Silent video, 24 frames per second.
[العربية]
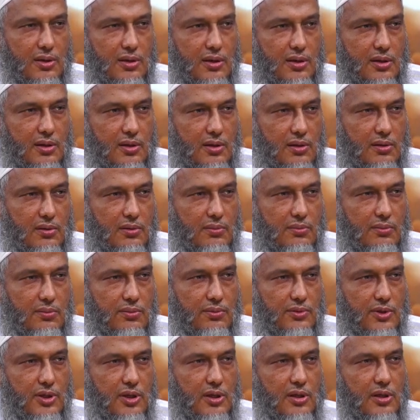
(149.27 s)
آه،
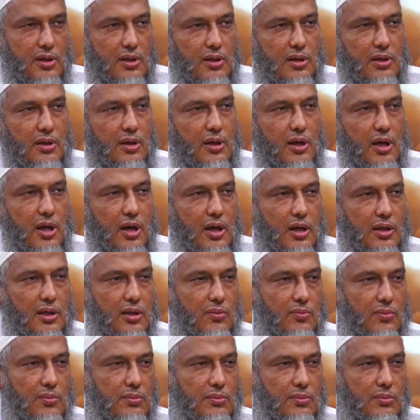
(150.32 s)
في الأراضي
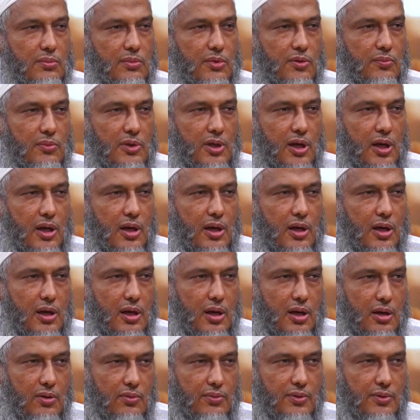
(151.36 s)

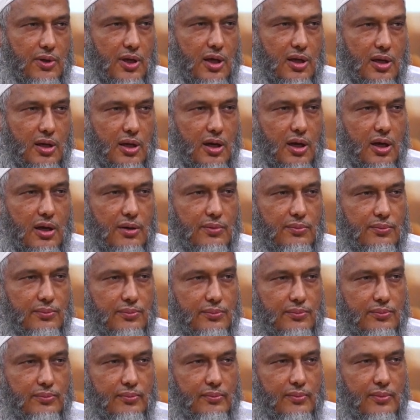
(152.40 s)
المحررة أو في غيرها
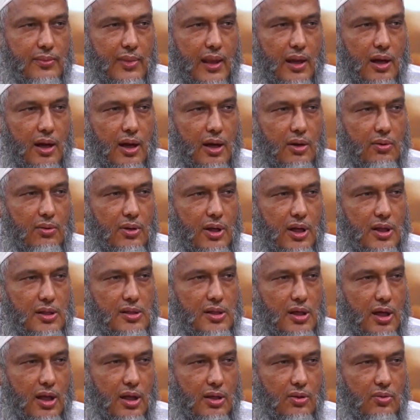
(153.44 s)
هؤلاء
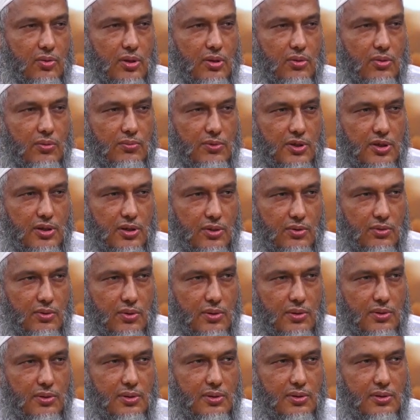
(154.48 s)
صائلون ومعتدون
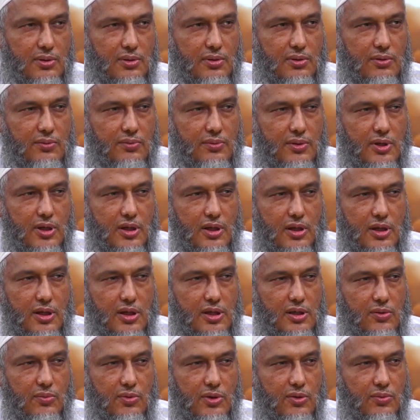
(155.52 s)

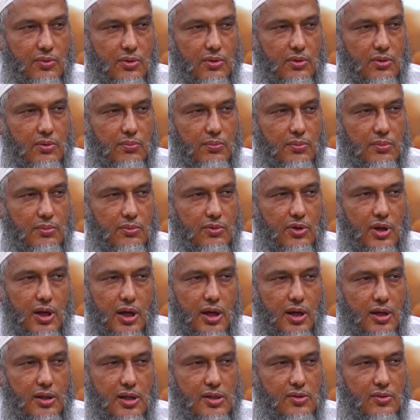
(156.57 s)
فيجب دفعهم ولا
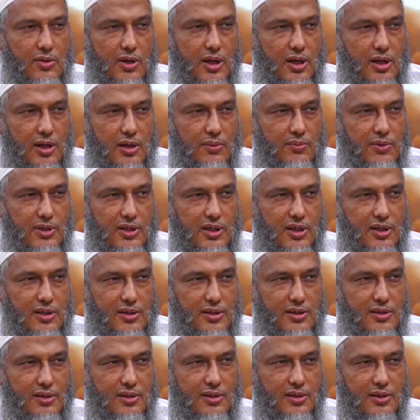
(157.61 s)
يختص ذلك
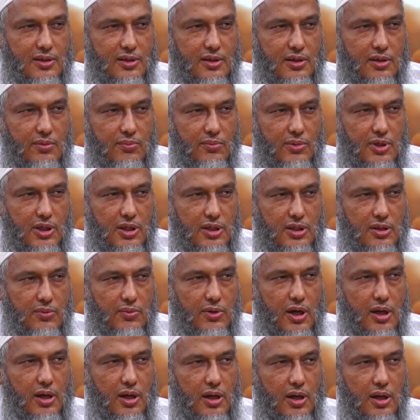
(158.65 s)
بالجيش بل يجب
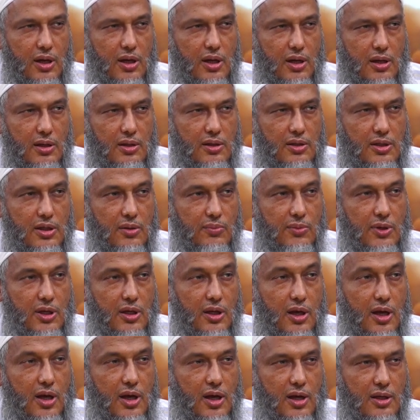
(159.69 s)
على جميع
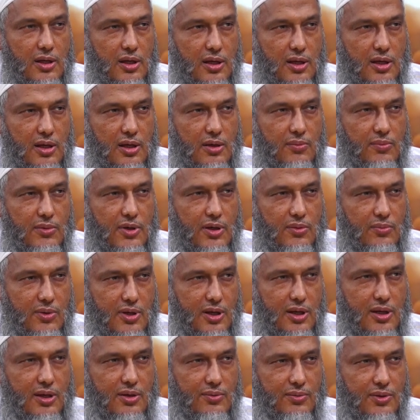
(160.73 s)
القادرين من
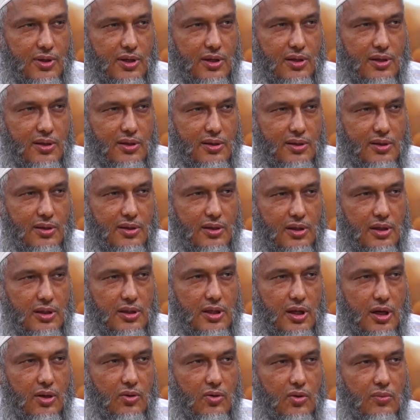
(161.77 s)
المكلفين
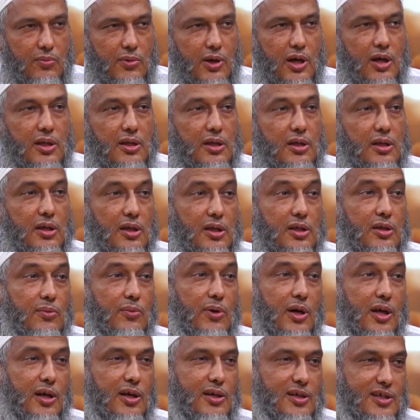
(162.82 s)
قتالهم وقد يجب
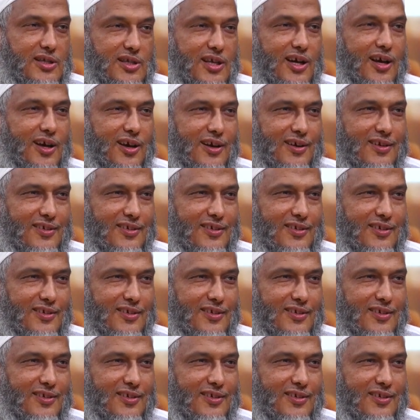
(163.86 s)
على النساء